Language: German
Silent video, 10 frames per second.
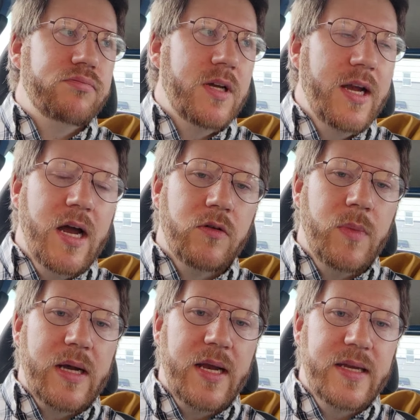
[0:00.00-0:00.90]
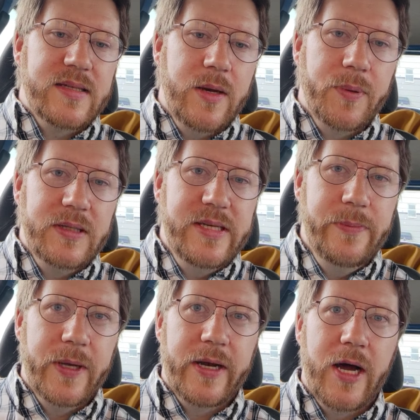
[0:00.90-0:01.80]
keine Ahnung, man kann ja seine
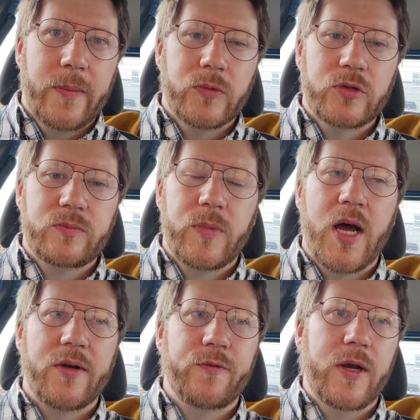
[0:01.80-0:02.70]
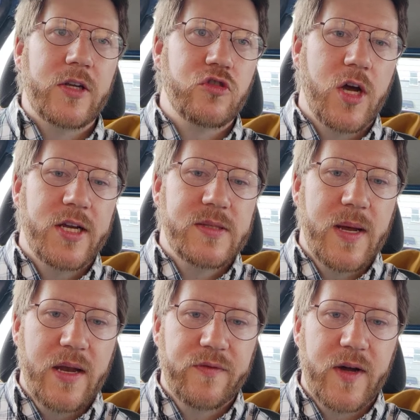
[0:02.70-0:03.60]
Prinzipien haben und man hat vielleicht schon ein,
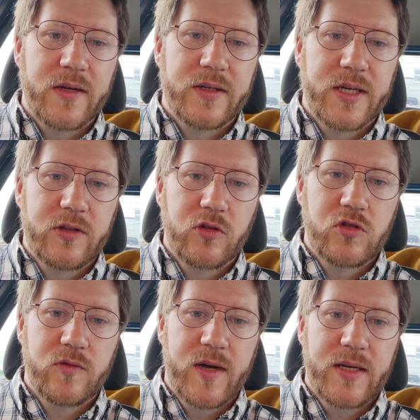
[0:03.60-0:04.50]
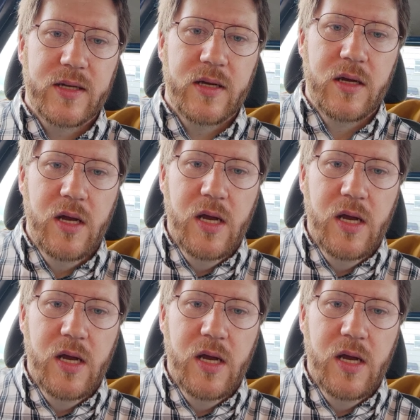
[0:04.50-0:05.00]
zwei Anfragen gekriegt und so weiter.